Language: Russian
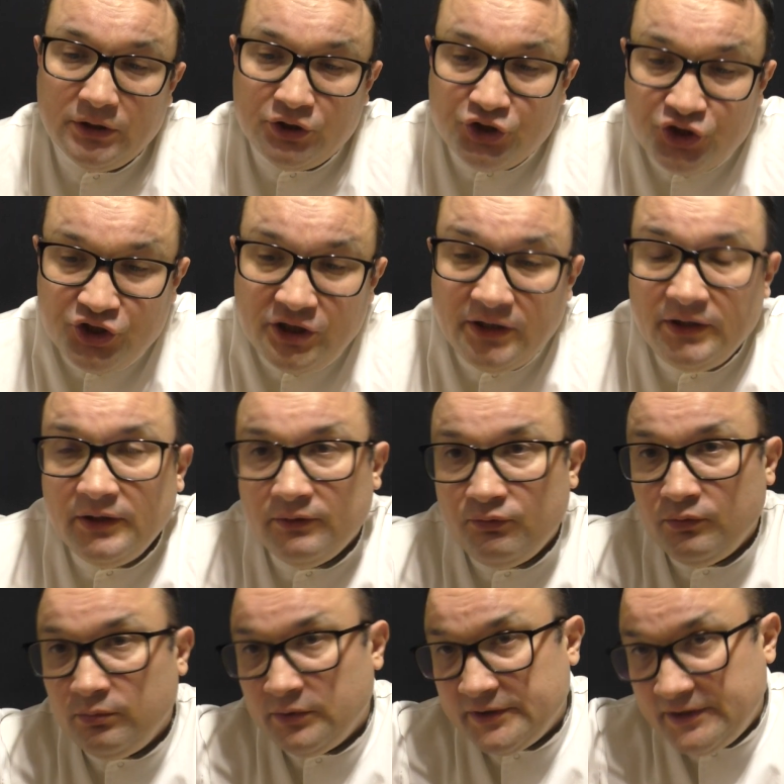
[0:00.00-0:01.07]
жжение
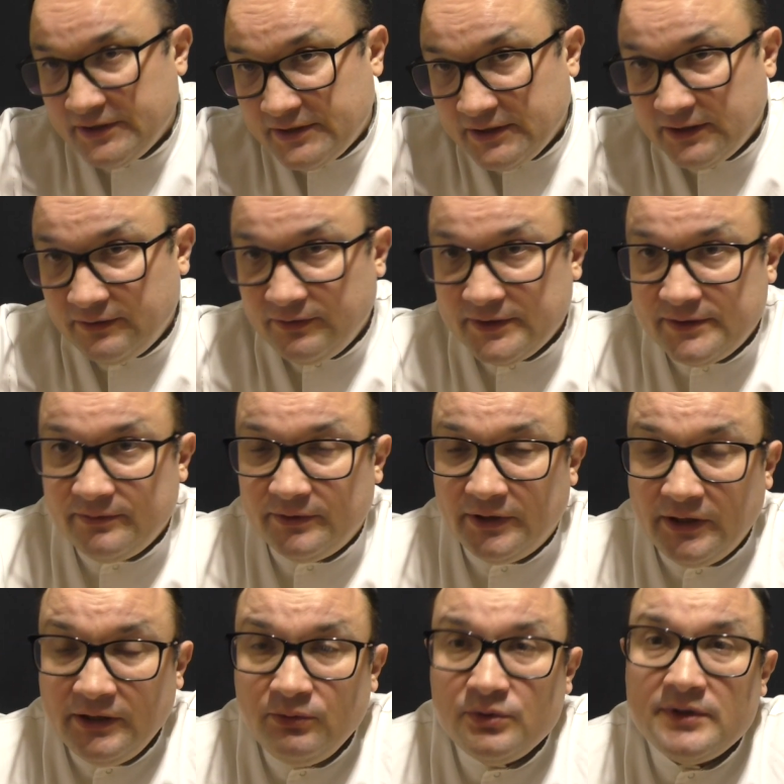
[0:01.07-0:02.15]
в области,
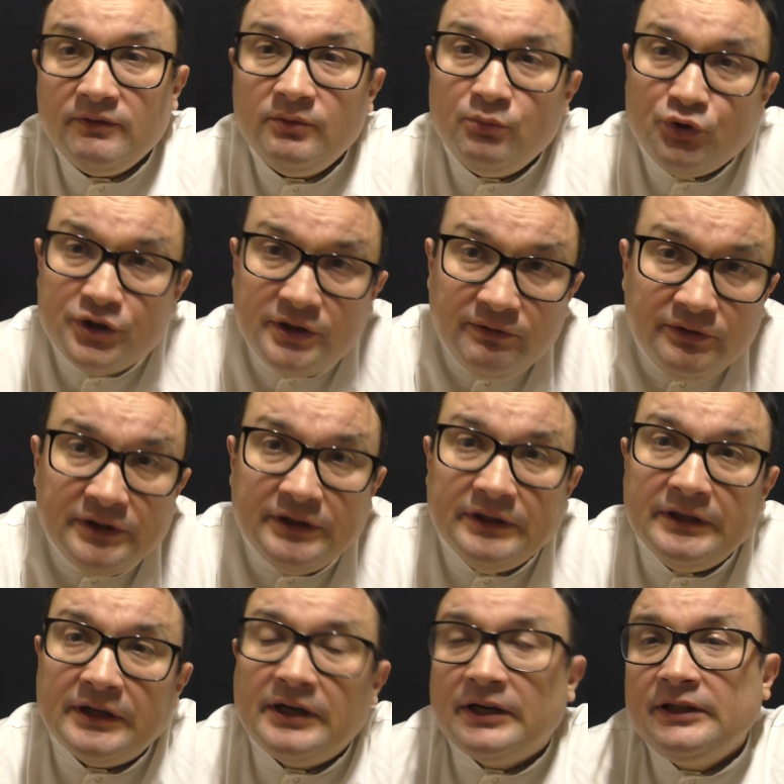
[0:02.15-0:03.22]
соответственно, ануса вы можете видеть
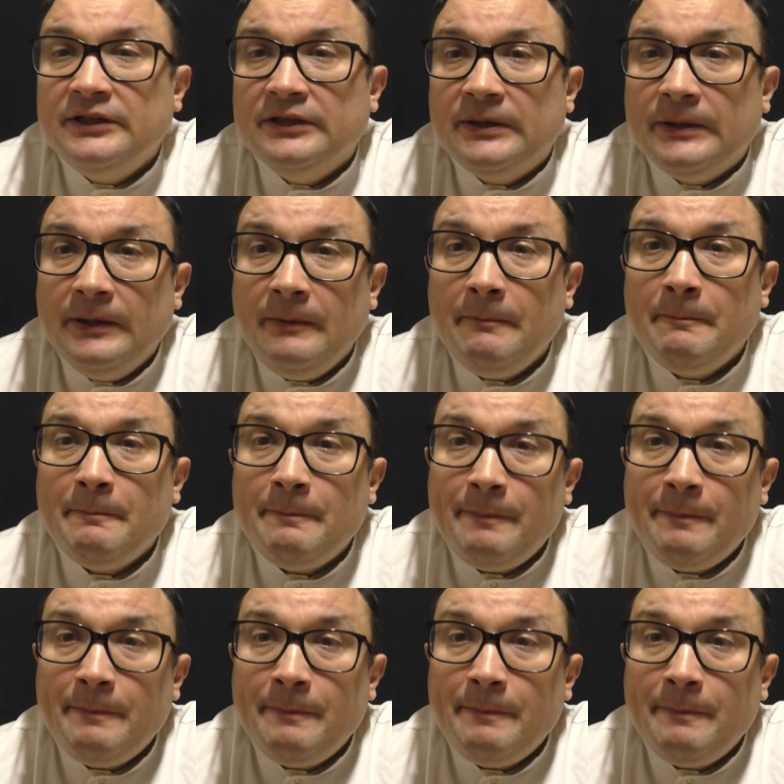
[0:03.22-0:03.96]
на картинке, да,